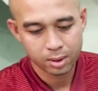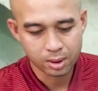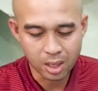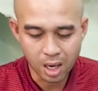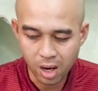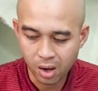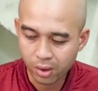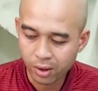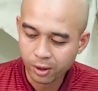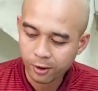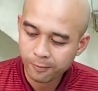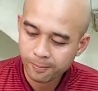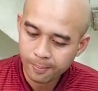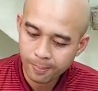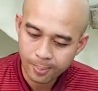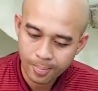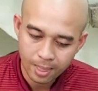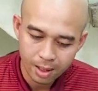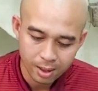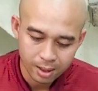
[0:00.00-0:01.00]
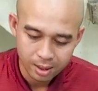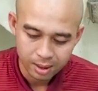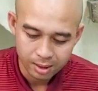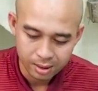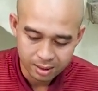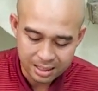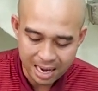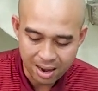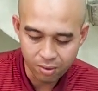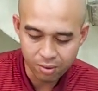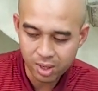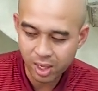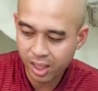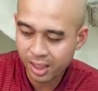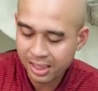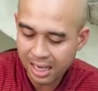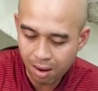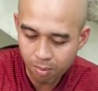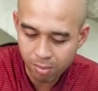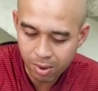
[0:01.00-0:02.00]
Rồi sau
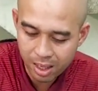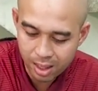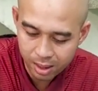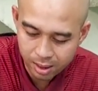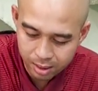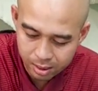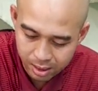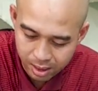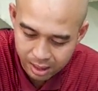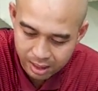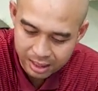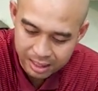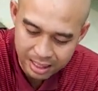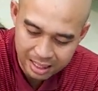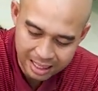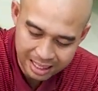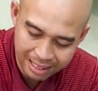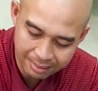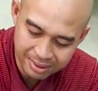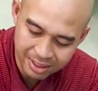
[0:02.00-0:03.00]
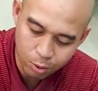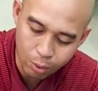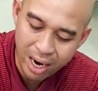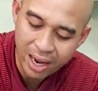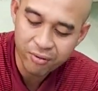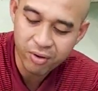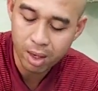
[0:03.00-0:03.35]
khi xong á thì em sẽ quay